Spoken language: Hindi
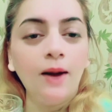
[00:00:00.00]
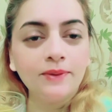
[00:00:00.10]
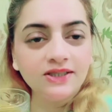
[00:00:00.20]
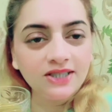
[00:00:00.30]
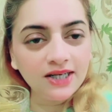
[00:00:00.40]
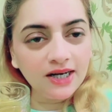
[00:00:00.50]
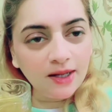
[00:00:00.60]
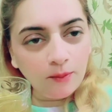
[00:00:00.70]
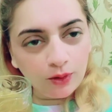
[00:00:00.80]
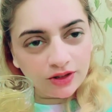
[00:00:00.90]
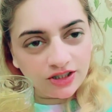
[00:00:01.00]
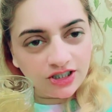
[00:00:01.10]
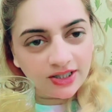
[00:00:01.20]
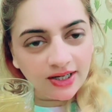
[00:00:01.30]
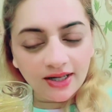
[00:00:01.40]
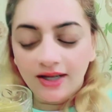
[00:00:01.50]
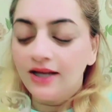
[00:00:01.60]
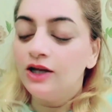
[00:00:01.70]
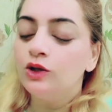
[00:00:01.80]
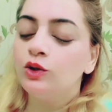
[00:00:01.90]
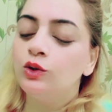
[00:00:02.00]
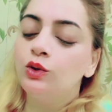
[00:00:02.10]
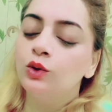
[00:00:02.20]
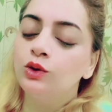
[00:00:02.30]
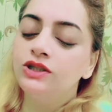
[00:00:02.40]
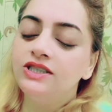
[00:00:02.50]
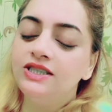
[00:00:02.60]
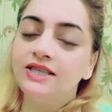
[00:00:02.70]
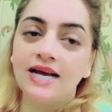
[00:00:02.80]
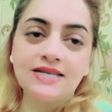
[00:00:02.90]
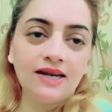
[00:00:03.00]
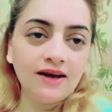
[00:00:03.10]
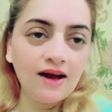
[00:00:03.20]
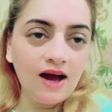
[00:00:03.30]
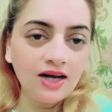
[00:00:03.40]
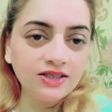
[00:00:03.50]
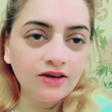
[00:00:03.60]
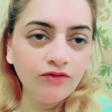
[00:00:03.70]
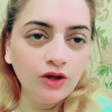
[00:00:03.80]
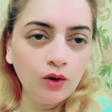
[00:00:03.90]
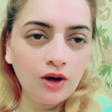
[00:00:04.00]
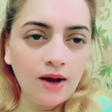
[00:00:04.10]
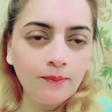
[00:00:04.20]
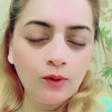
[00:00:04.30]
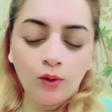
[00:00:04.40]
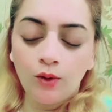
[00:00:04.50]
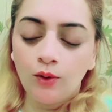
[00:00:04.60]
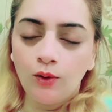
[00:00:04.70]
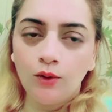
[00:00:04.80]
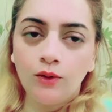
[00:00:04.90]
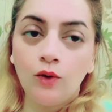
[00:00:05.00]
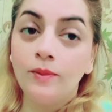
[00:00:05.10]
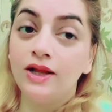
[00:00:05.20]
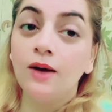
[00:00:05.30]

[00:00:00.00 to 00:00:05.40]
आपकी स्किन के लिए बहुत अच्छी है तो जी कैसा लगा आज का व्लॉग आपको उम्मीद